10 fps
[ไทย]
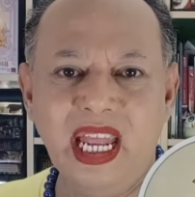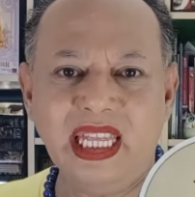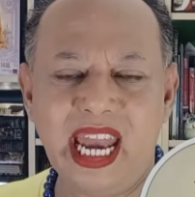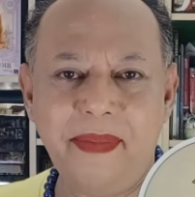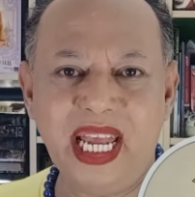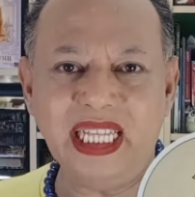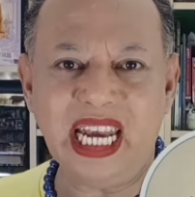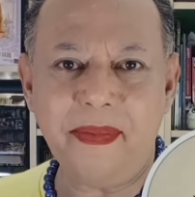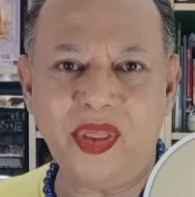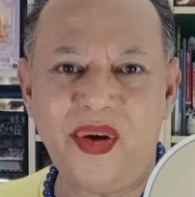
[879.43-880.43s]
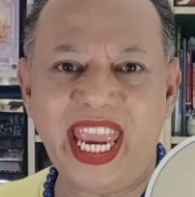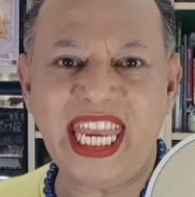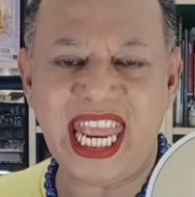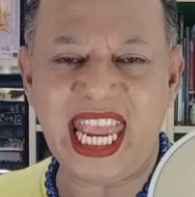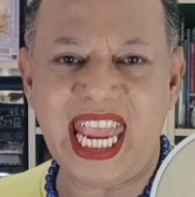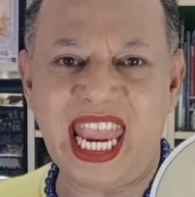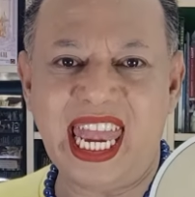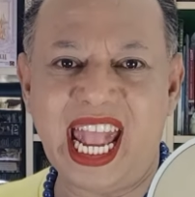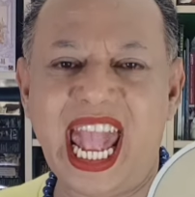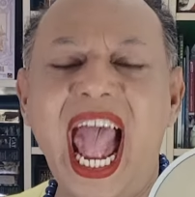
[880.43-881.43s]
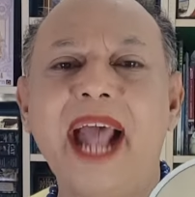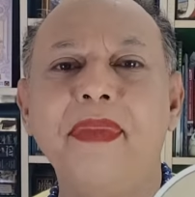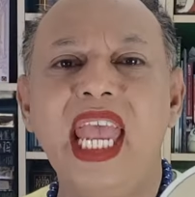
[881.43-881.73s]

เตรียมเนื้อเตรียมตัวให้ดีนะคะ